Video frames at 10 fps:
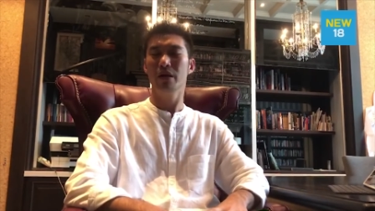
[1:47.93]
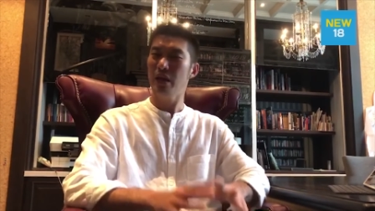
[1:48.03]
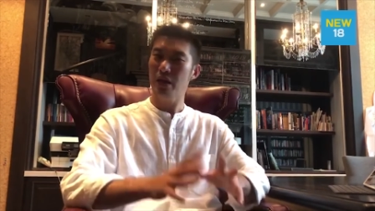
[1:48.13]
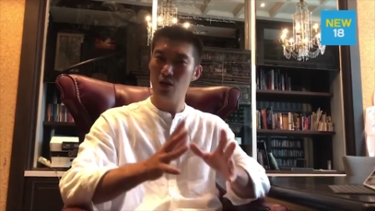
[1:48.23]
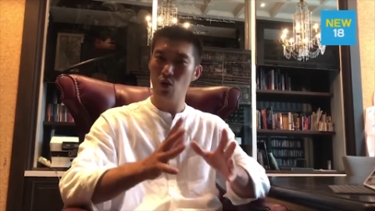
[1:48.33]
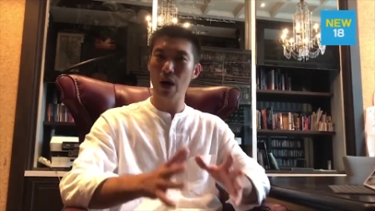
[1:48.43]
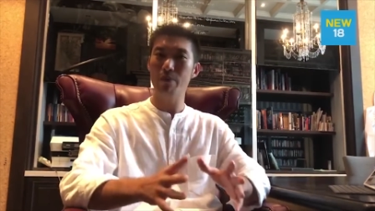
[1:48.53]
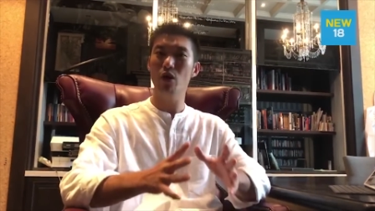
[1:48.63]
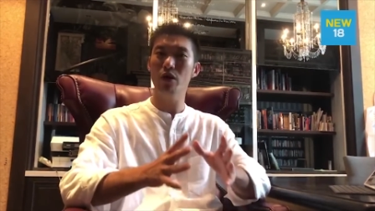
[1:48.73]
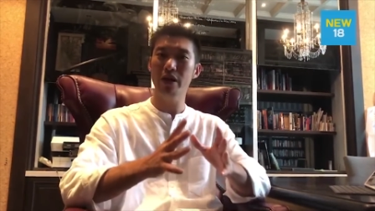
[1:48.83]
นี่คือความ
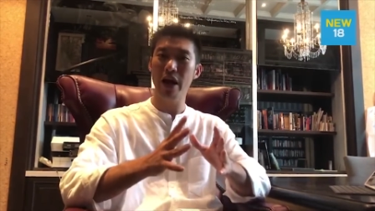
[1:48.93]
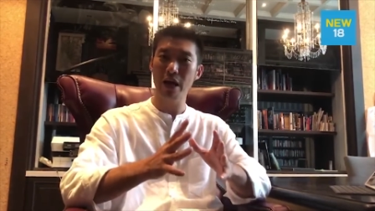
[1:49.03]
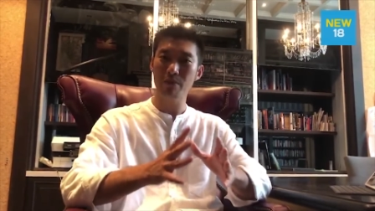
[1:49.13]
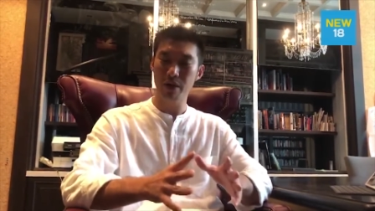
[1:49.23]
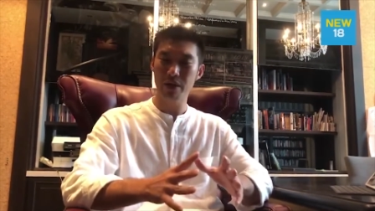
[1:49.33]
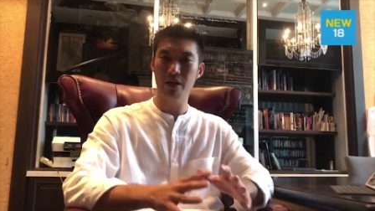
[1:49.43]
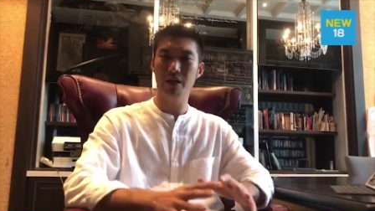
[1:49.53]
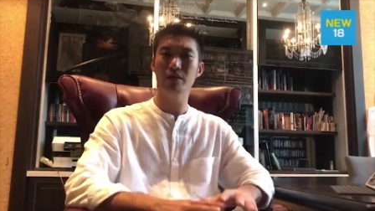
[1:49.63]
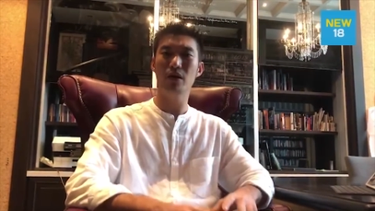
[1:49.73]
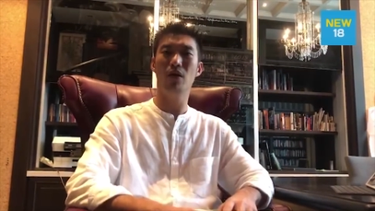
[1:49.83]
ย้อนแย้งประเด็น
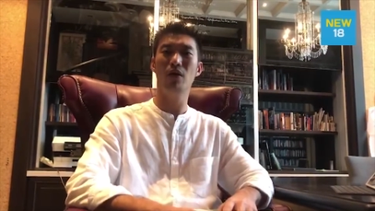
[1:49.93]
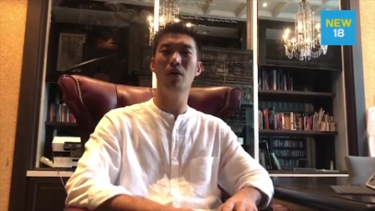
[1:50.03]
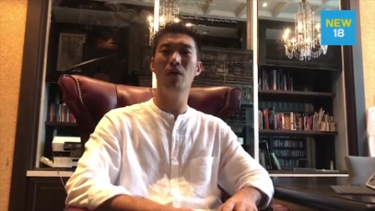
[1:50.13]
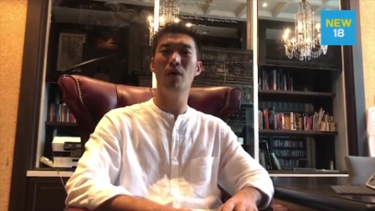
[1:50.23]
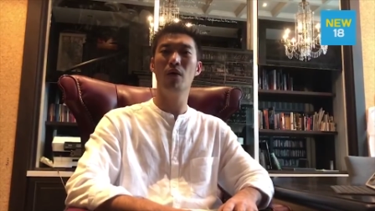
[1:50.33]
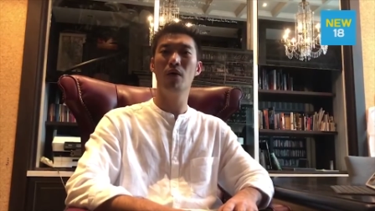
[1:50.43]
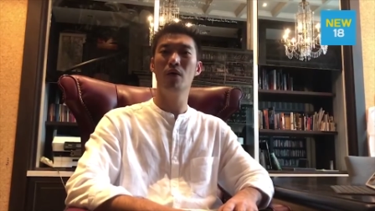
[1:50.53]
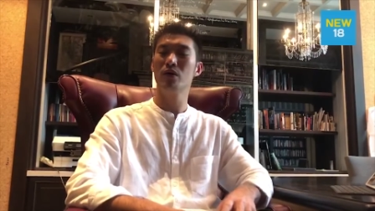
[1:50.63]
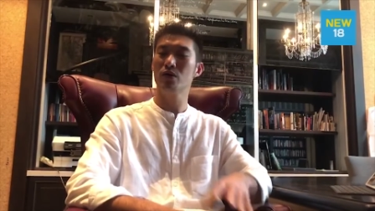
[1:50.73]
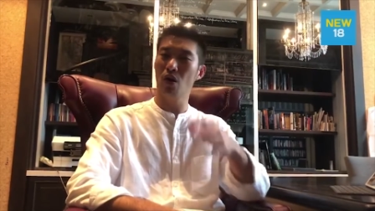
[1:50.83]
ที่
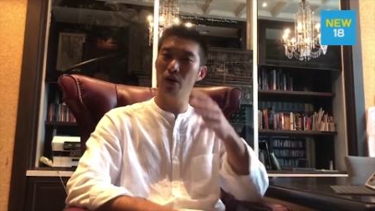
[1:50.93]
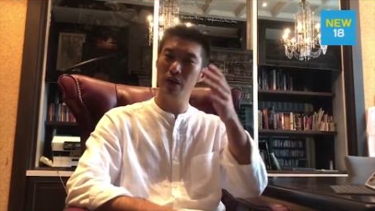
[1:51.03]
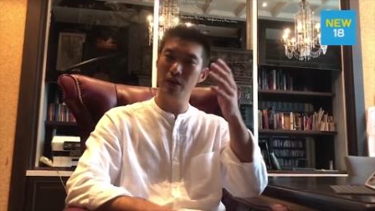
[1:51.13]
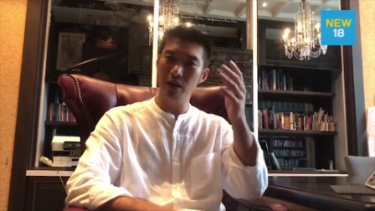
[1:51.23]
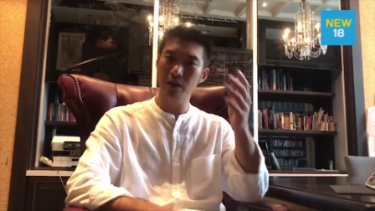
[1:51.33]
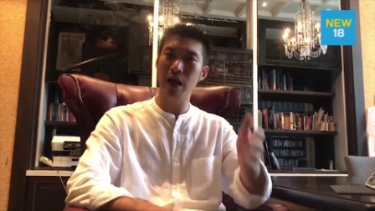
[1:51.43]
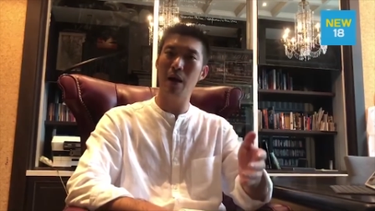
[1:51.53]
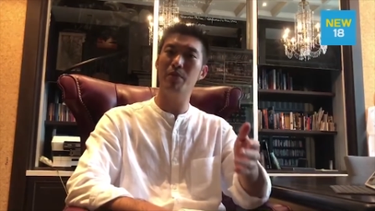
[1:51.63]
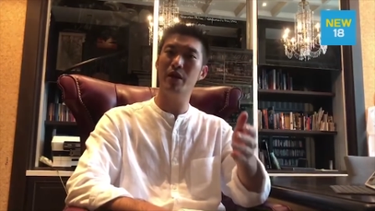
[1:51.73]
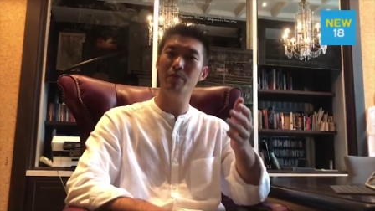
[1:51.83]
2ตอนที่ท่าน
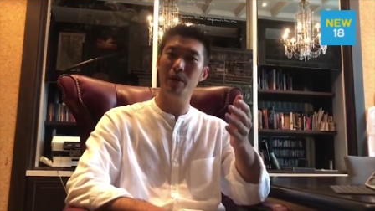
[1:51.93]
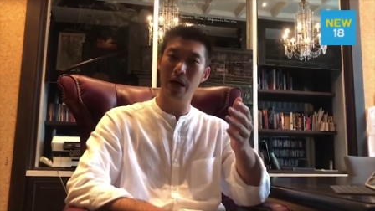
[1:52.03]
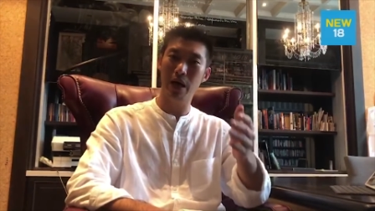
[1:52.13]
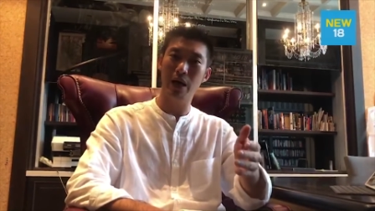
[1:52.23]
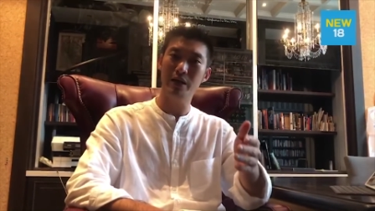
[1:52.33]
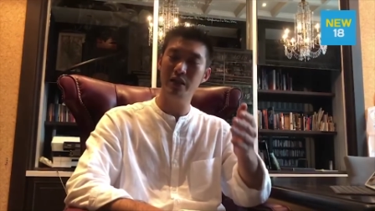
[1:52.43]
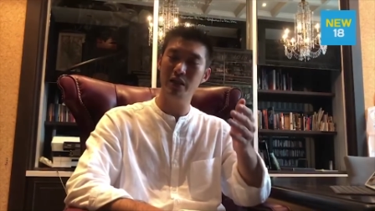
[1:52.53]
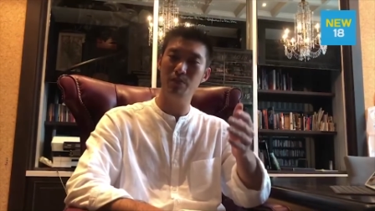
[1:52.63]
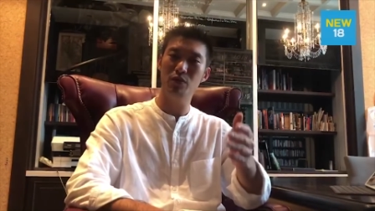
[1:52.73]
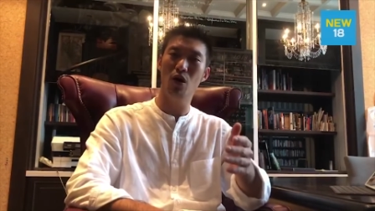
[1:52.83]
ทำรัฐประหาร
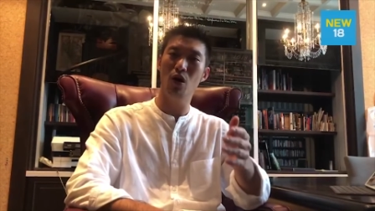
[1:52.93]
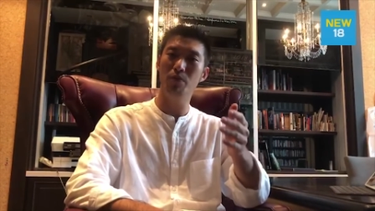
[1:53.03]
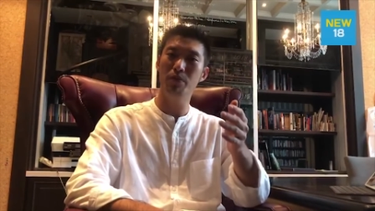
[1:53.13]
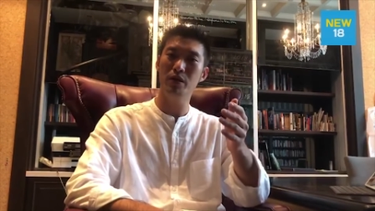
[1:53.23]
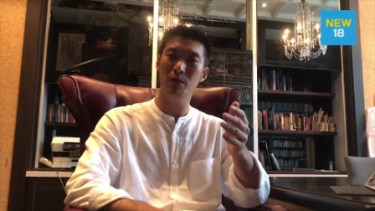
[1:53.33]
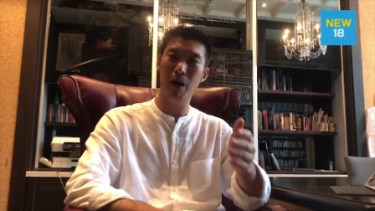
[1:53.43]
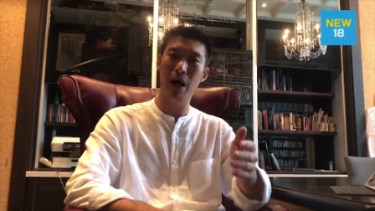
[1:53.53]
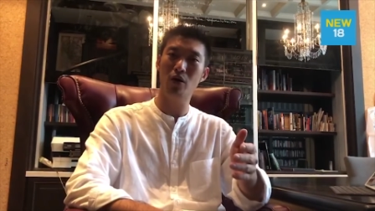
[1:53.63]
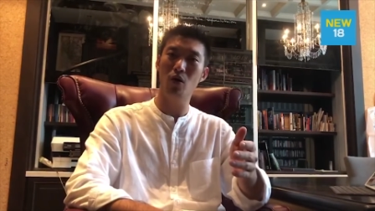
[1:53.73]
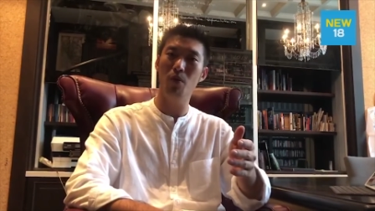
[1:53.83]
22พฤษภา
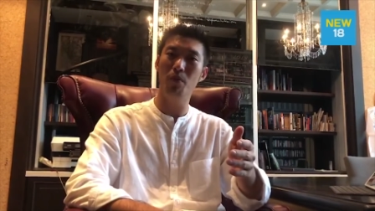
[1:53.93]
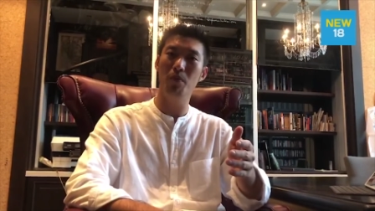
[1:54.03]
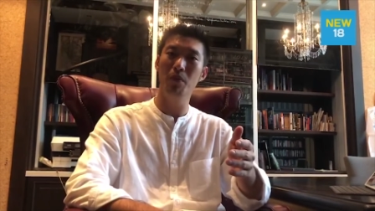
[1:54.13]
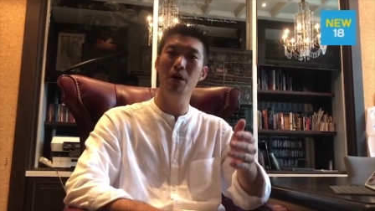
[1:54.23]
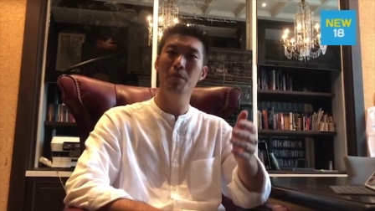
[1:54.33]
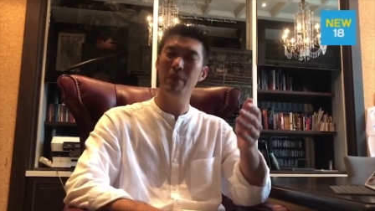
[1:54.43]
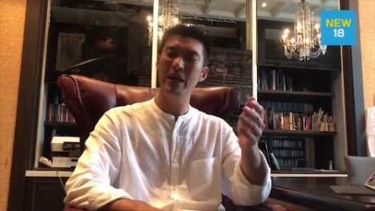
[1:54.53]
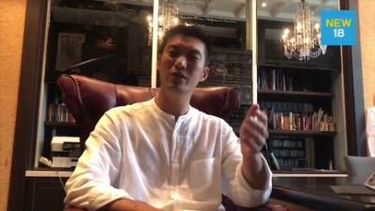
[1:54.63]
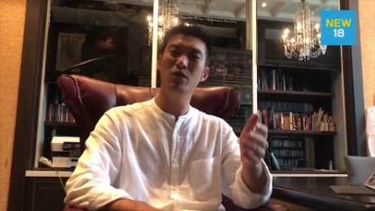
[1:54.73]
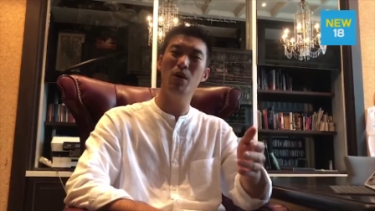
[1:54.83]
คมปี
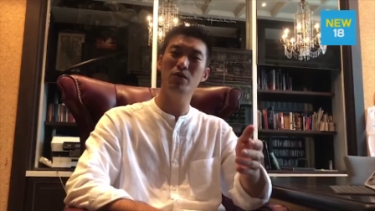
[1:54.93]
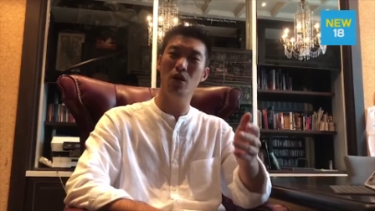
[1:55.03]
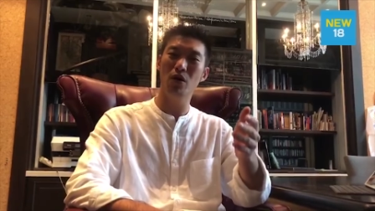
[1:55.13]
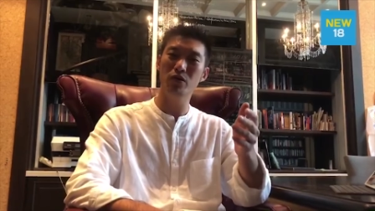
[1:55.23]
พ.ศ.